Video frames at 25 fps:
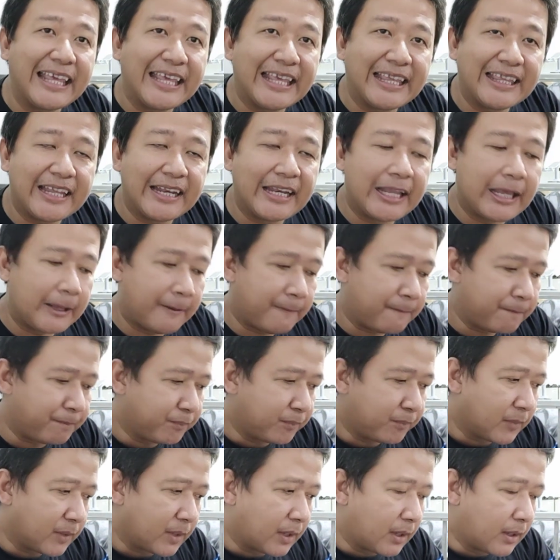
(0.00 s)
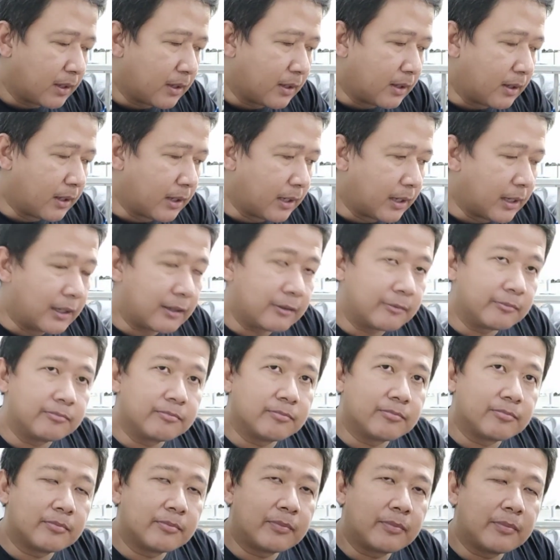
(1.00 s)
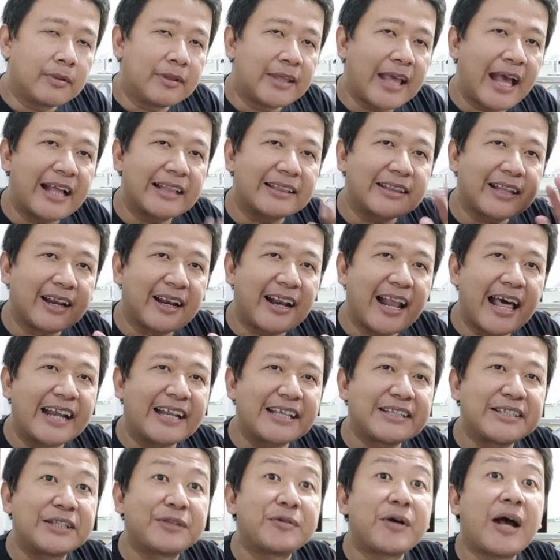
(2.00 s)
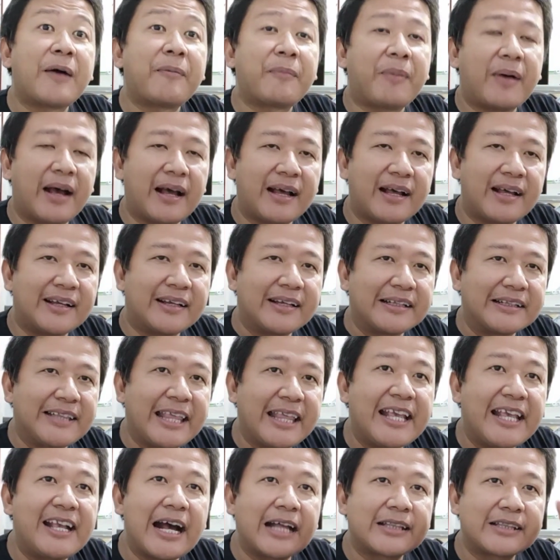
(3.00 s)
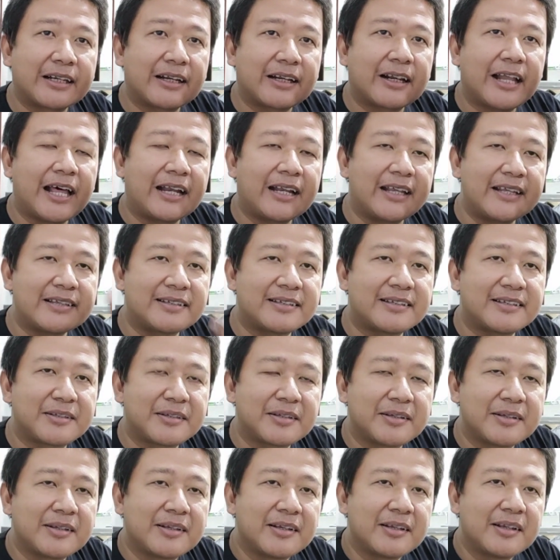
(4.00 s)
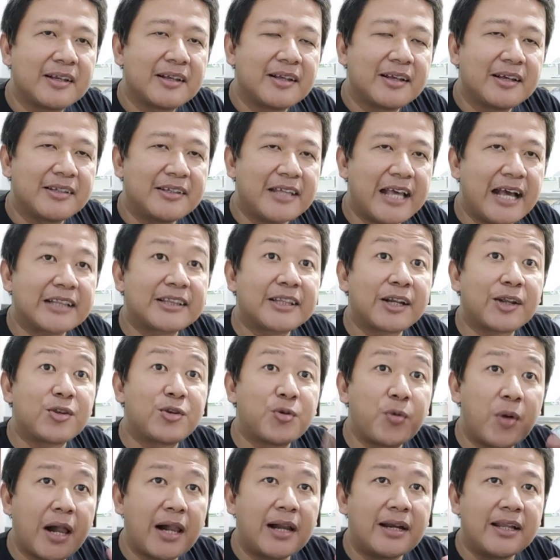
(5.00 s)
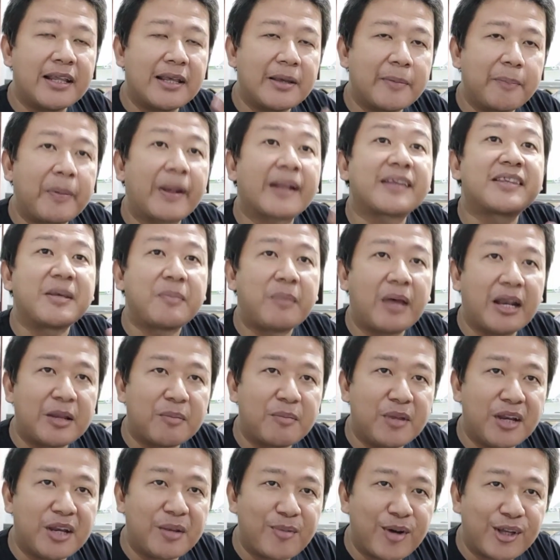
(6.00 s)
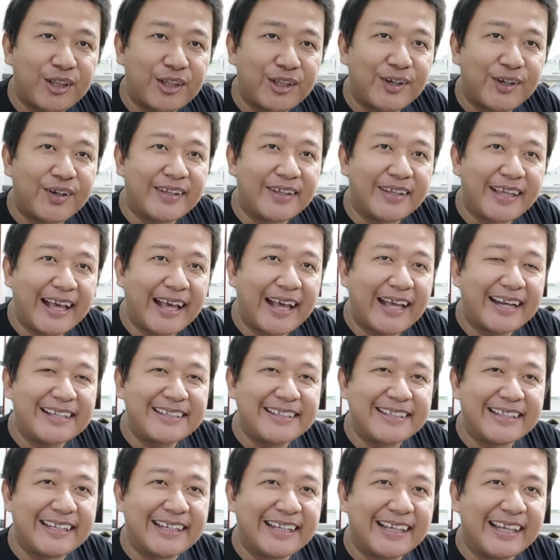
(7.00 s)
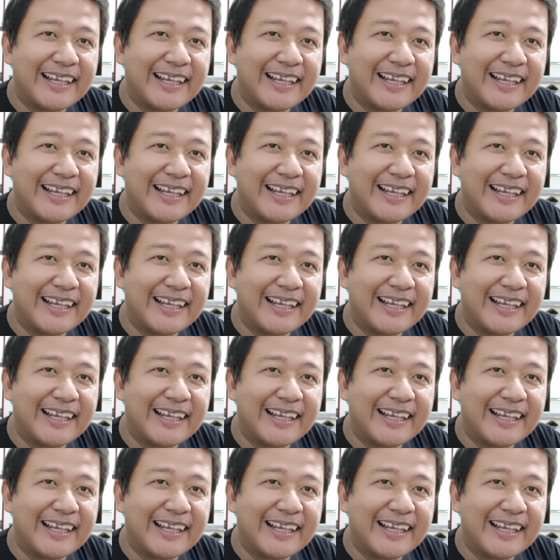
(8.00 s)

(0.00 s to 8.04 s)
Jadi eh, yang terlaris itu apa? Eh, tiga terlaris yang terjual di versi mini mini moto ya di sini.